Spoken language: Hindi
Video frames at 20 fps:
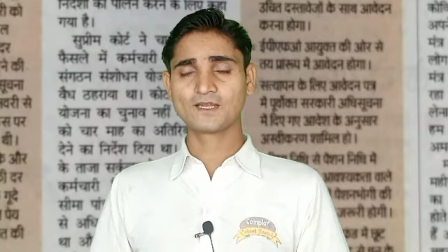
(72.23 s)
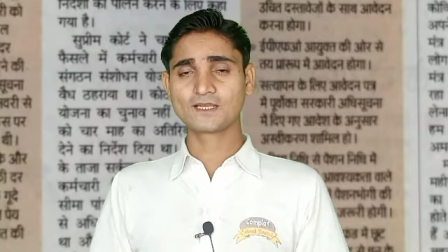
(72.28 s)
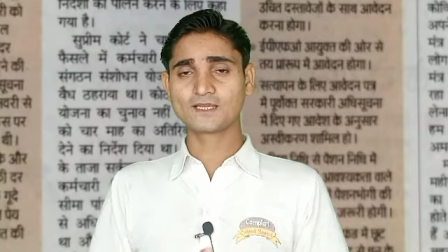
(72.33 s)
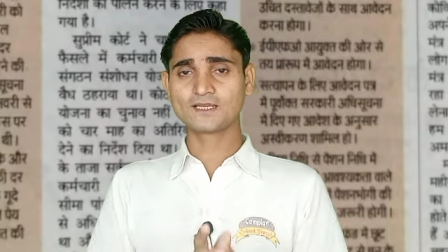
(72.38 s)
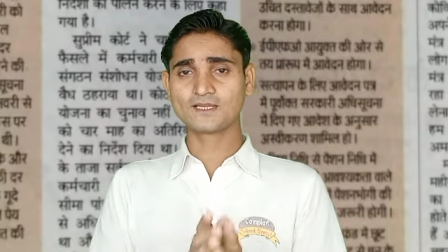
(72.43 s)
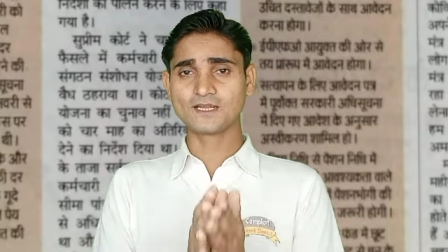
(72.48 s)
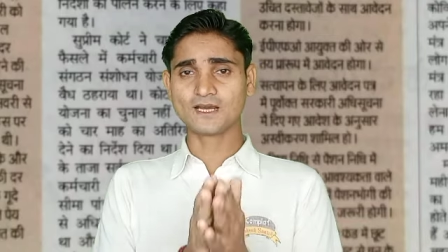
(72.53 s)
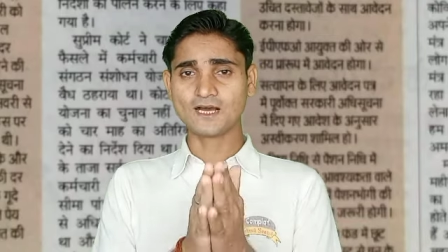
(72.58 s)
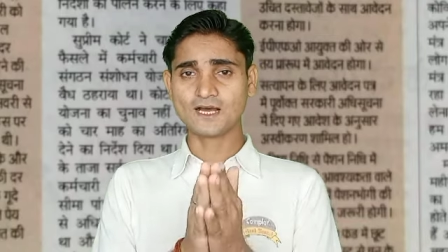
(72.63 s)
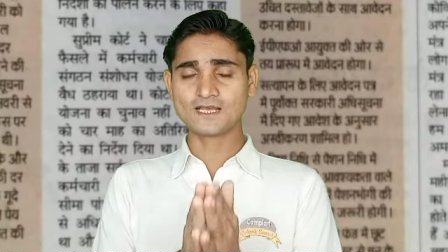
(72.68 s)

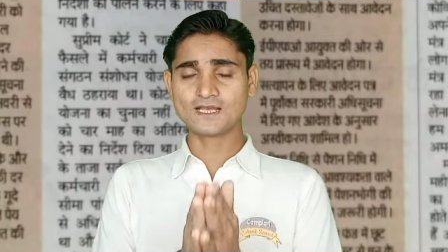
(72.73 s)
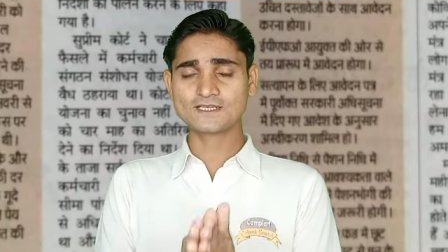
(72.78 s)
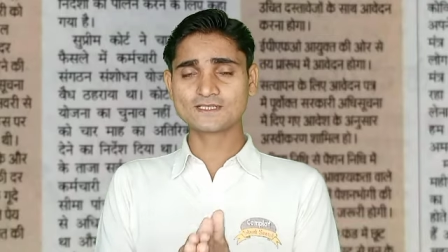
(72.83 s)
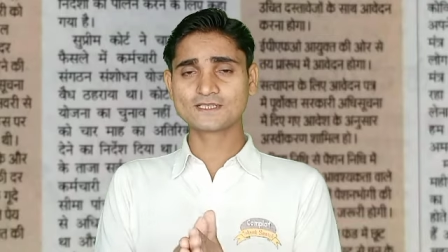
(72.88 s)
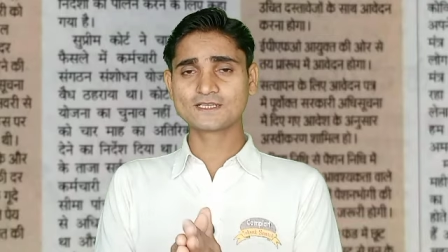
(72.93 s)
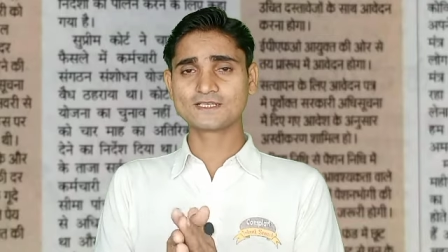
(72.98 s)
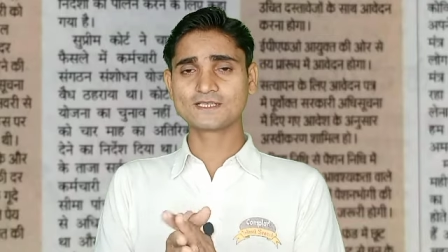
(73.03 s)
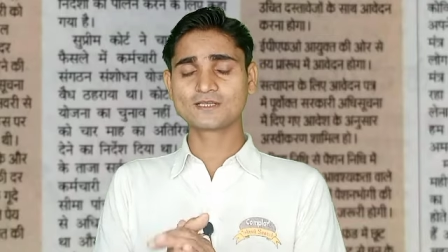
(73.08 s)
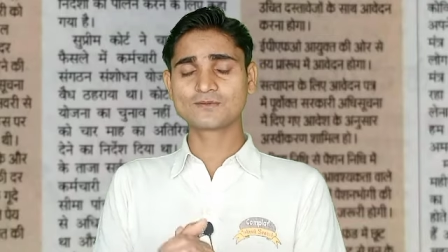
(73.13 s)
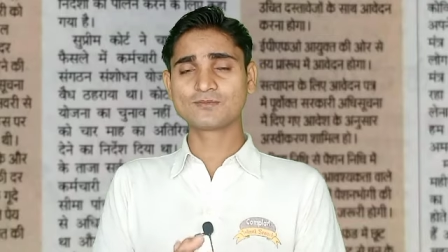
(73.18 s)
लेकिन
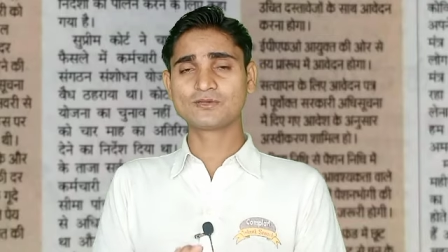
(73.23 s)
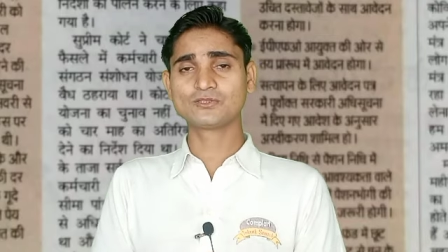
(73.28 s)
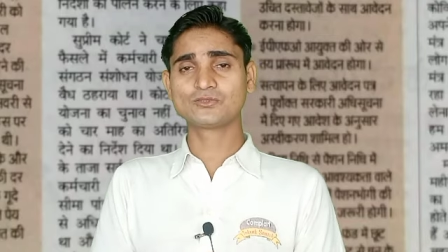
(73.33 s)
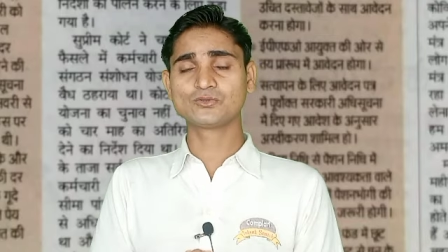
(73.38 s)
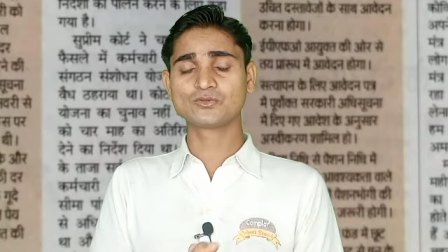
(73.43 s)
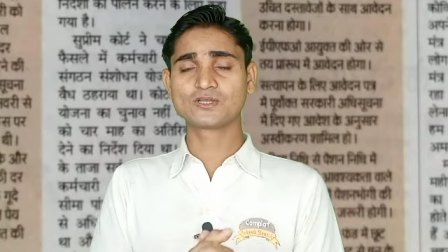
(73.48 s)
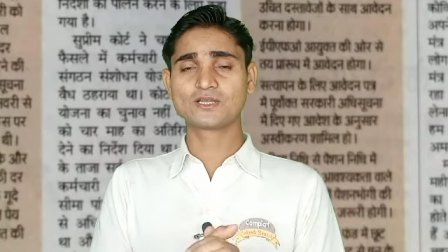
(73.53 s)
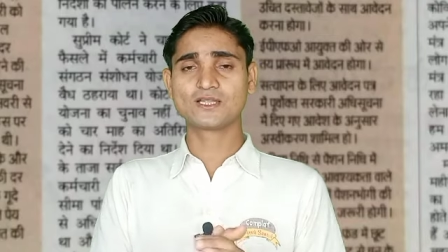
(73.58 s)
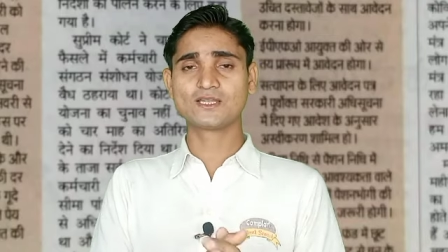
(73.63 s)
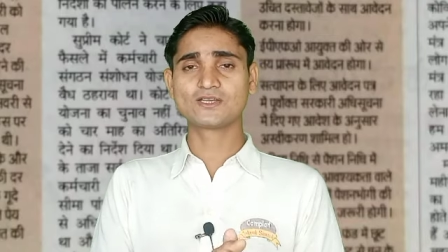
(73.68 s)
आज के डेट में
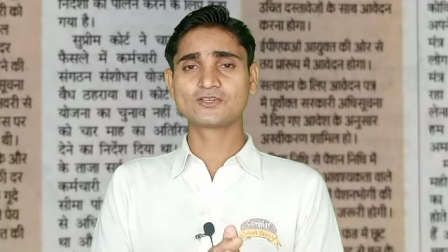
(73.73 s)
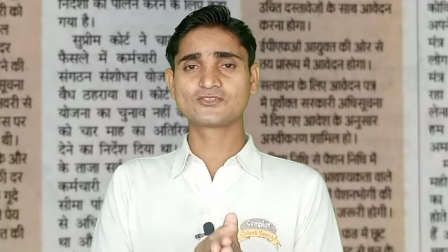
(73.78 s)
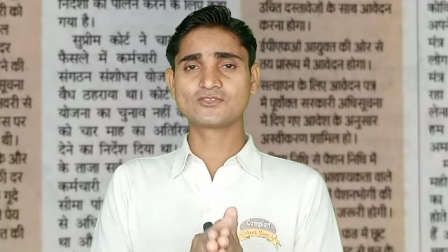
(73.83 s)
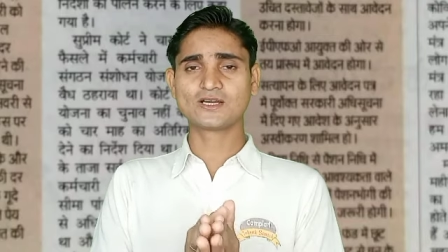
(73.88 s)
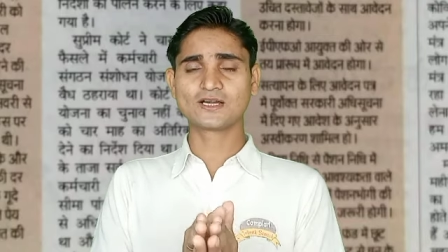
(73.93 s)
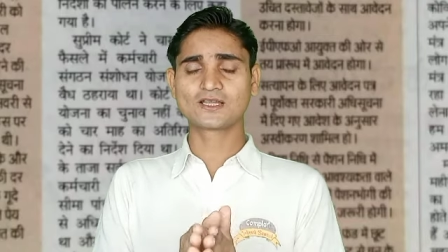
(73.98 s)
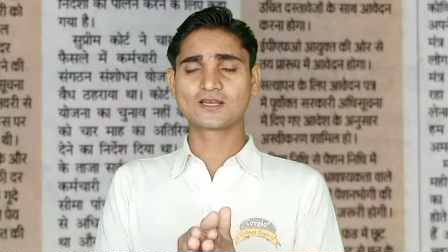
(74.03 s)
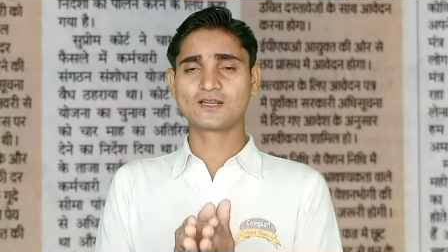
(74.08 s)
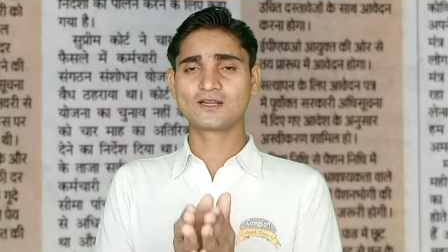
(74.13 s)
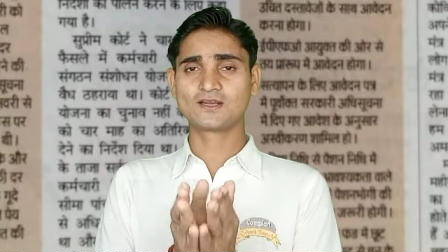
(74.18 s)
जो दैनिक
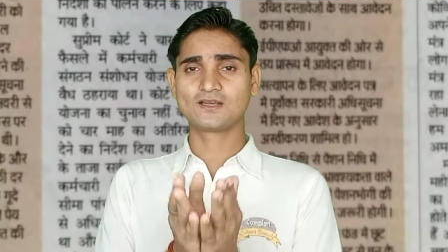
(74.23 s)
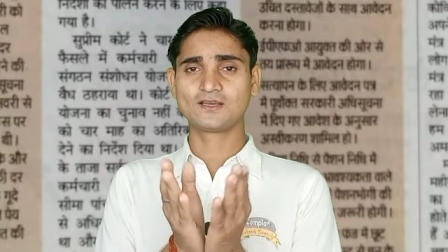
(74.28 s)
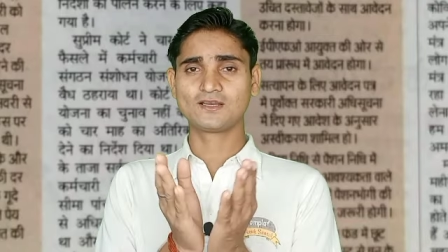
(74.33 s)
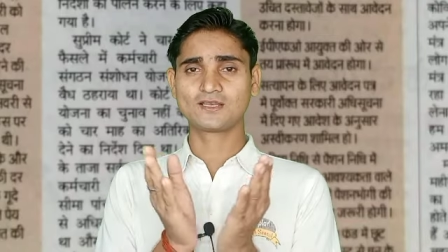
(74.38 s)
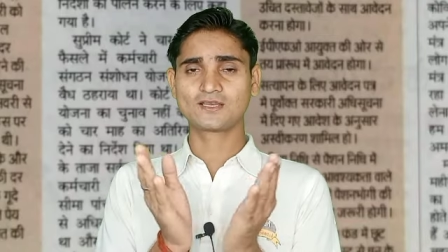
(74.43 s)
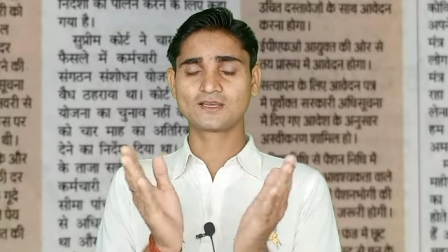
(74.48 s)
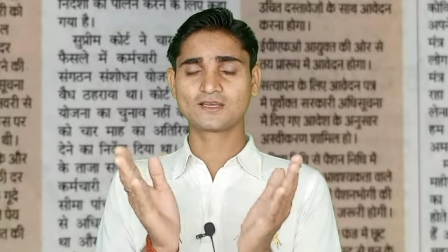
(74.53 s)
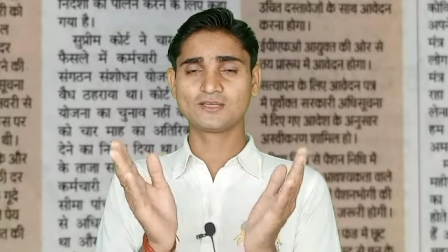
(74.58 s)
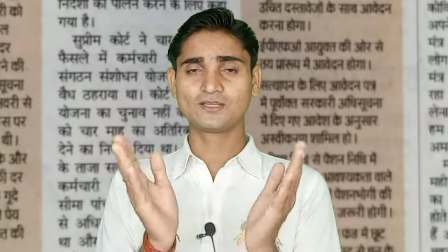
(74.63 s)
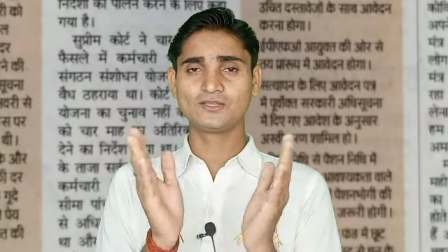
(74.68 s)
जागरण
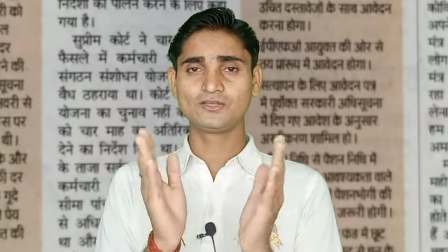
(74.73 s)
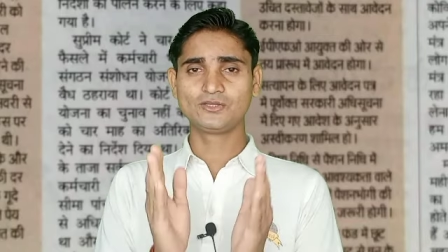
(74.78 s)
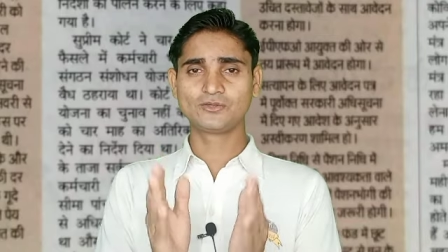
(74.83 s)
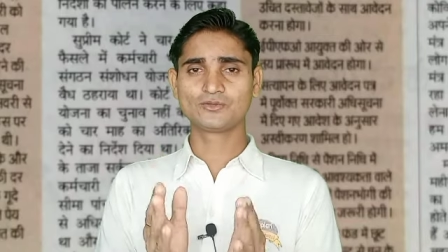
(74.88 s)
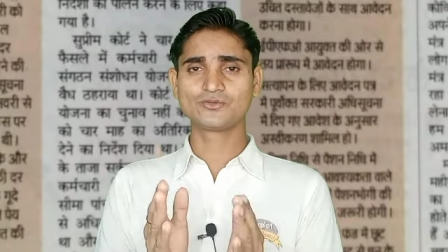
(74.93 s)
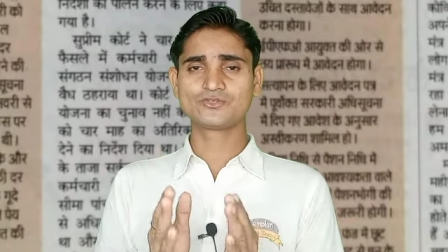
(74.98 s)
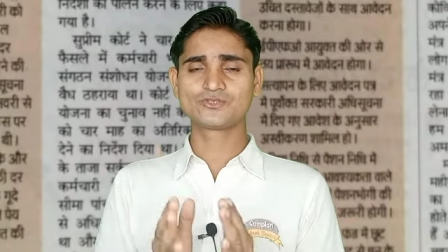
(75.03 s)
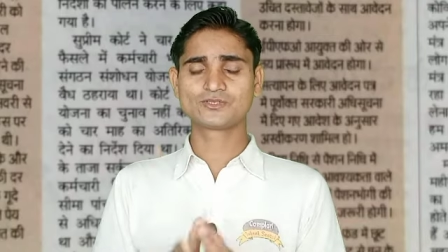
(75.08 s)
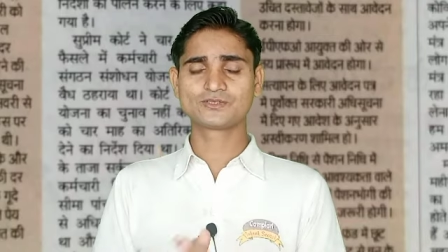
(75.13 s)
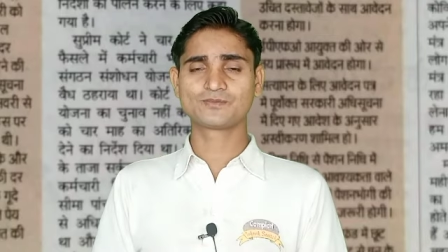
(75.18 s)
एक
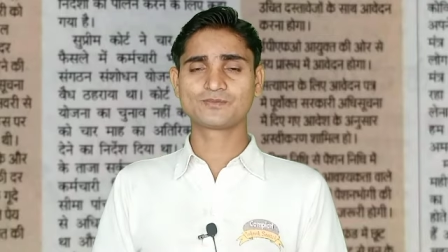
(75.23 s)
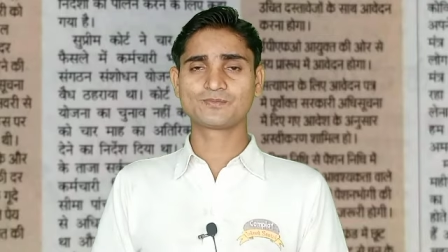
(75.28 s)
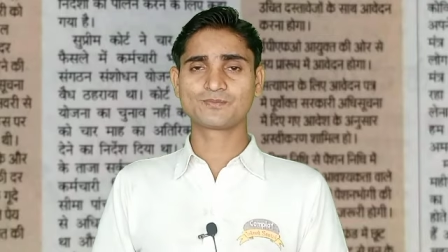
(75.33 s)
न्यूज़